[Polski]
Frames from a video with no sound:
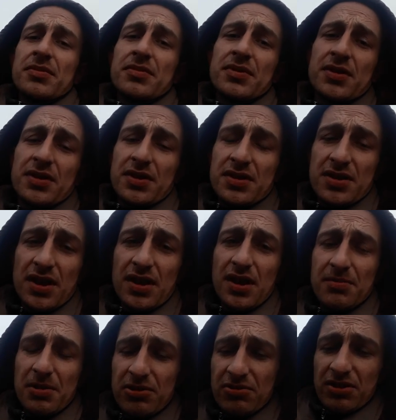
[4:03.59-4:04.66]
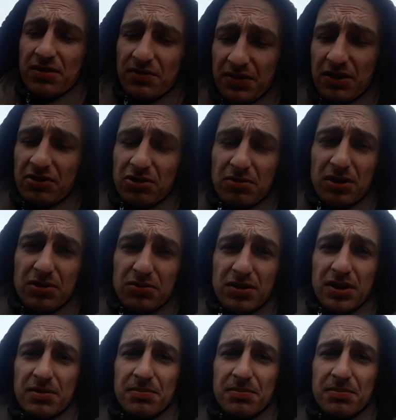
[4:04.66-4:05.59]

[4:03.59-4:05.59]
Nie? I tak jak będzie im większy ładunek,